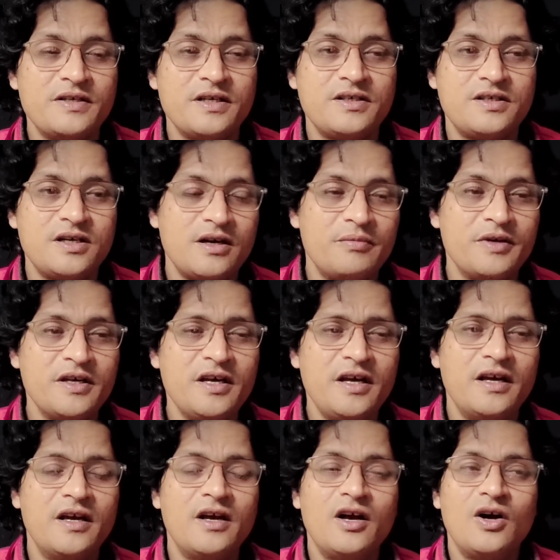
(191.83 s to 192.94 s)
पैसे अच्छे
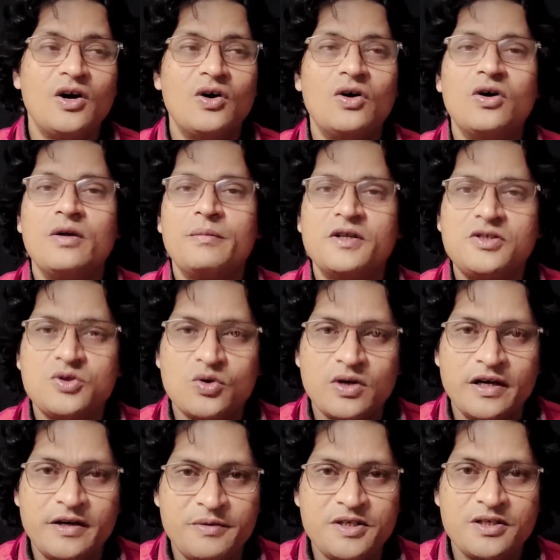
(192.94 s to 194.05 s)
कमेंगे और बच्चों
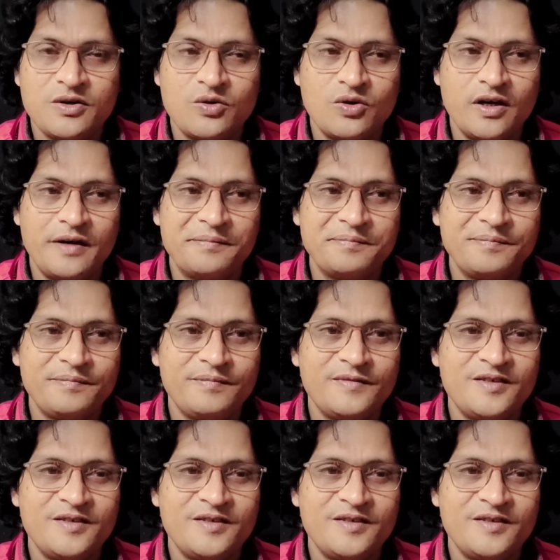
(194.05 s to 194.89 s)
का एडमिशन होगा